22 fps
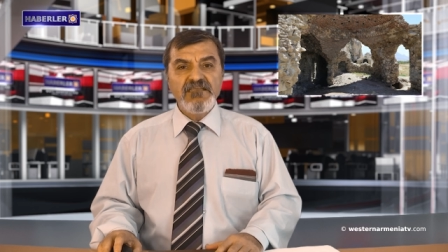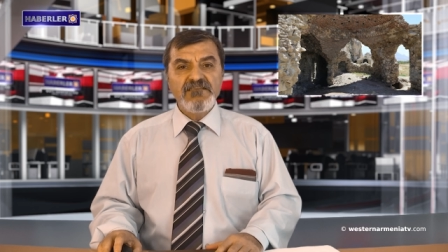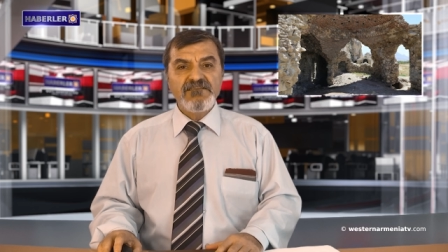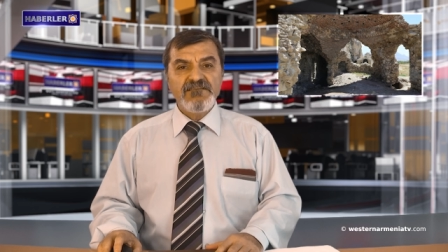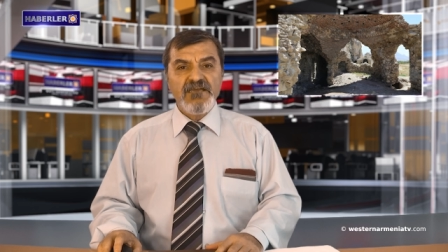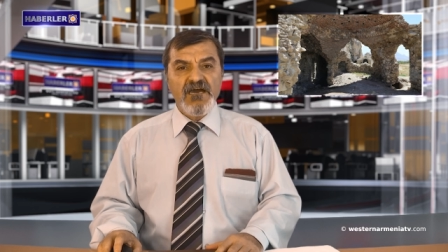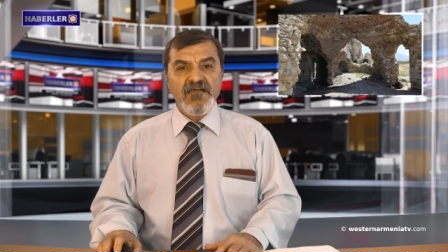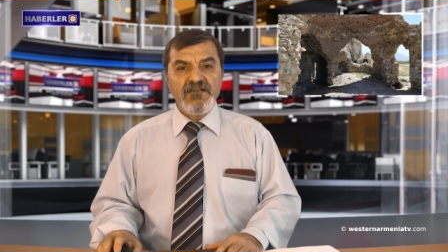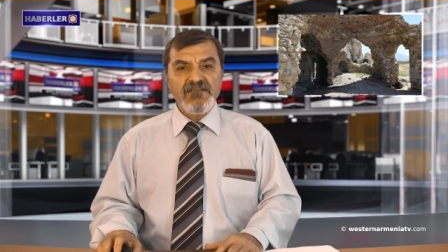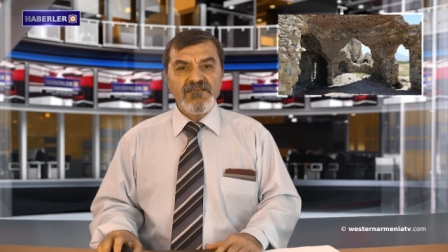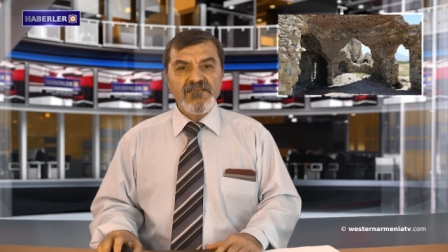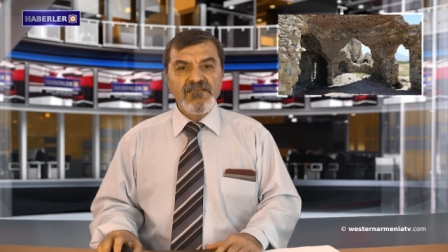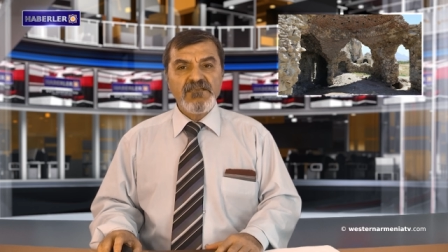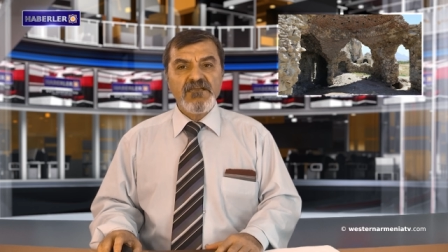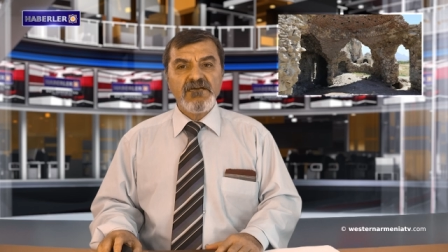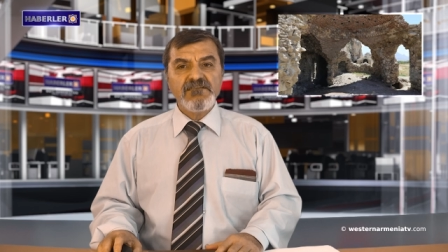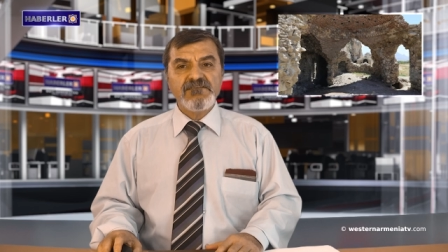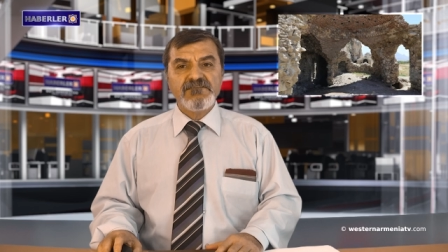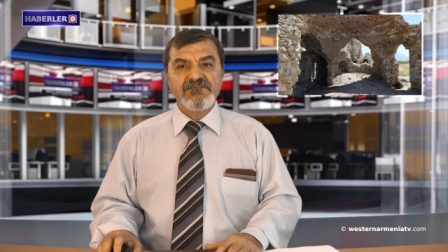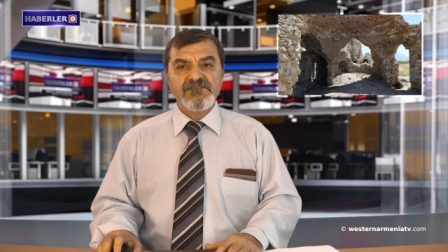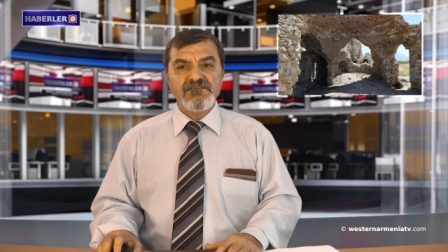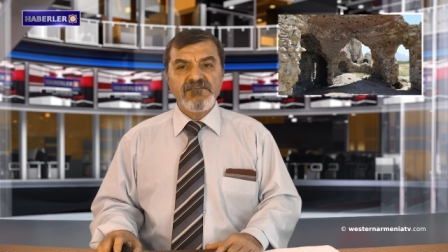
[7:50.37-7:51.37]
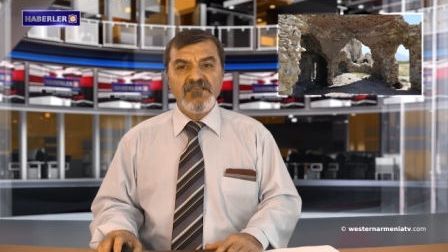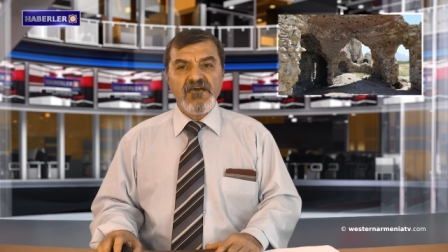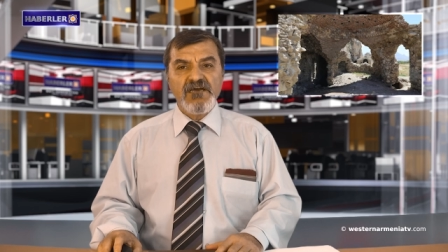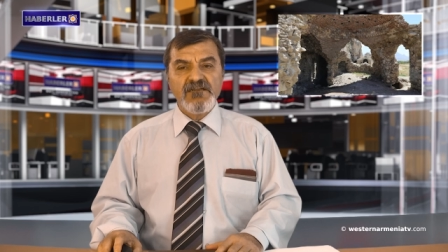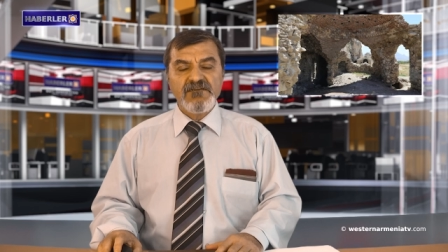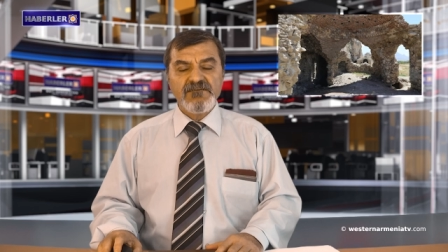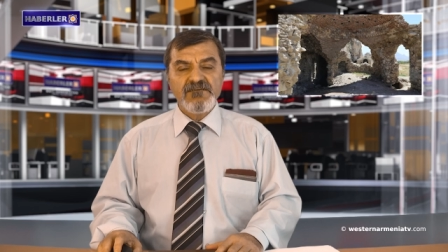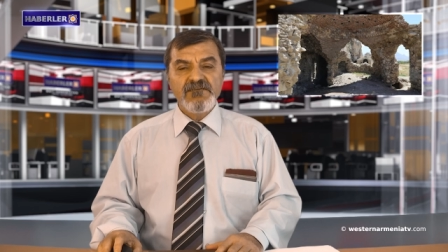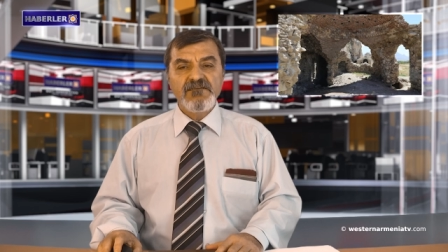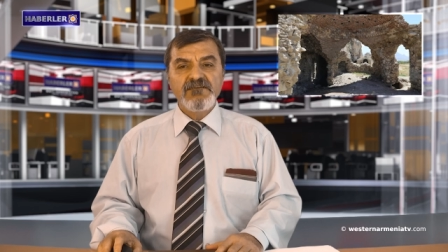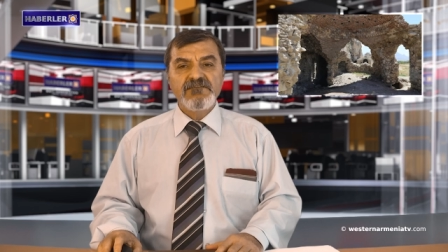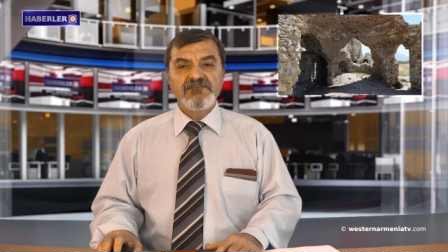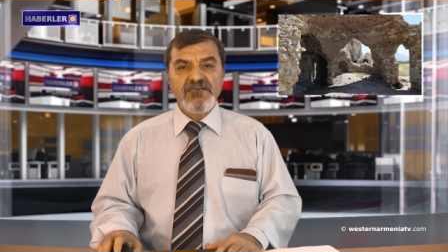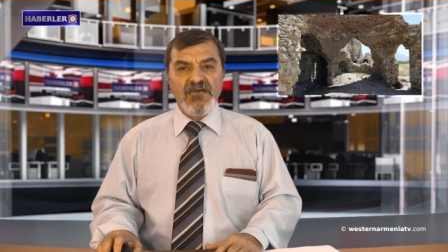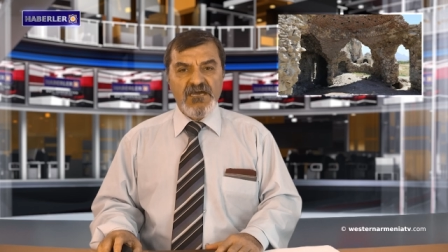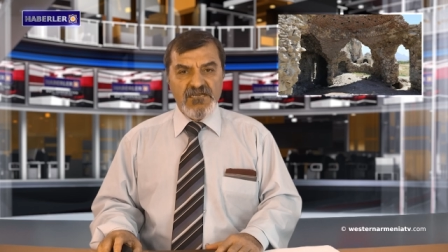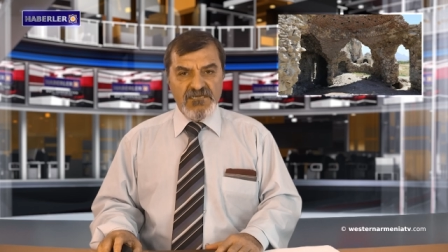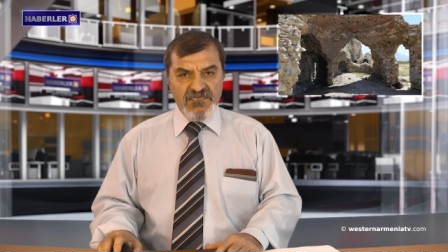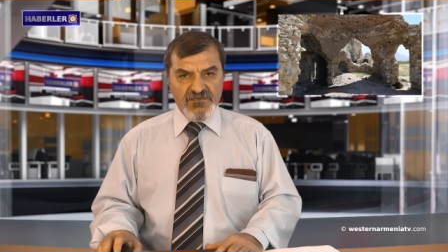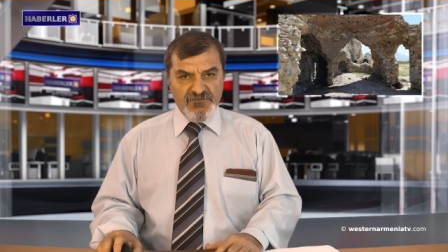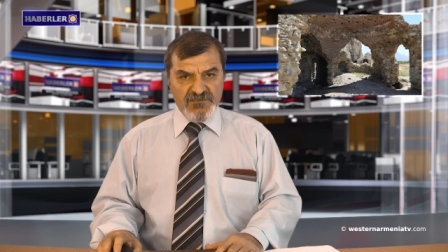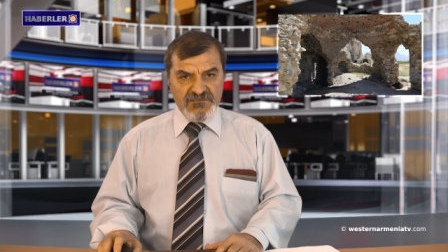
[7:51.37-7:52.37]
tarihi kalıntılar
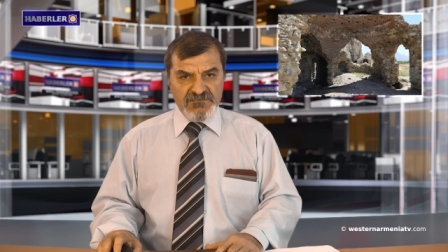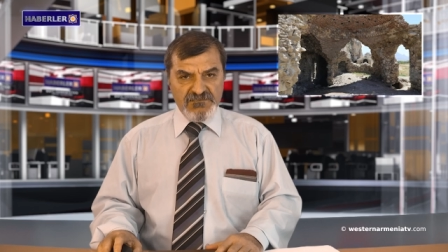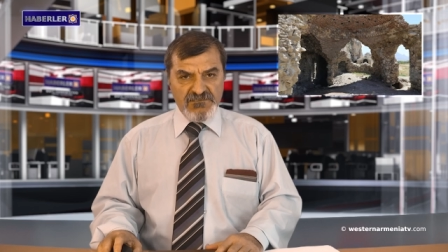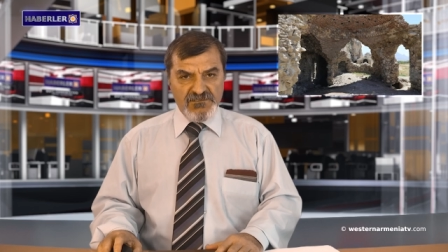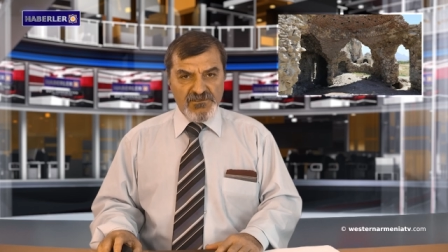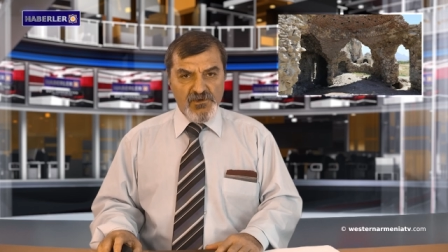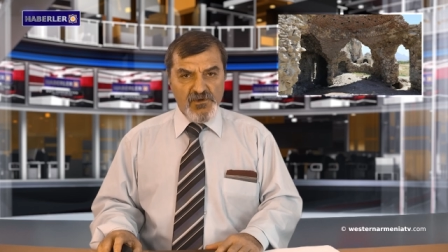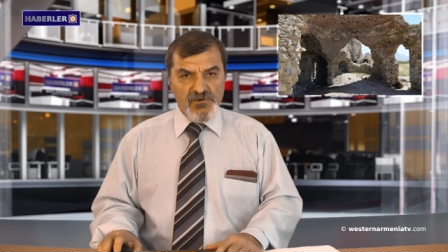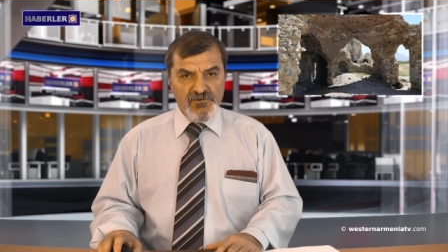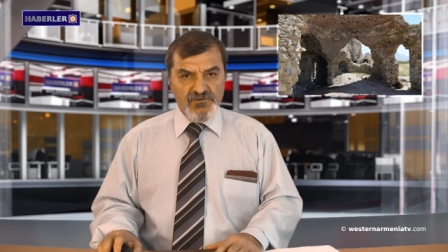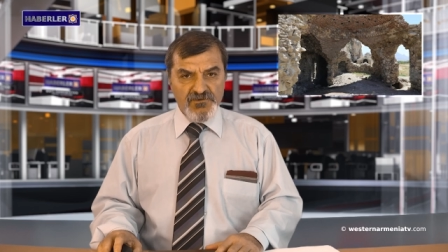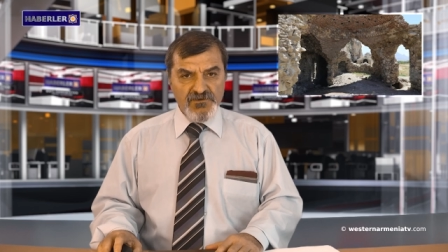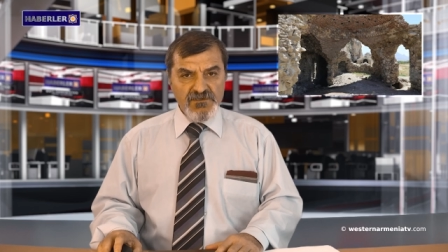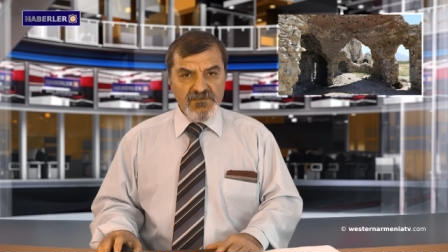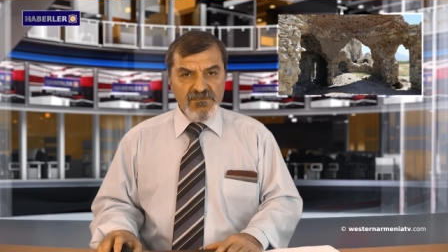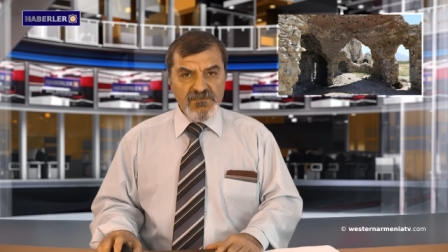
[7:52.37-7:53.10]
tahrip ediliyor.''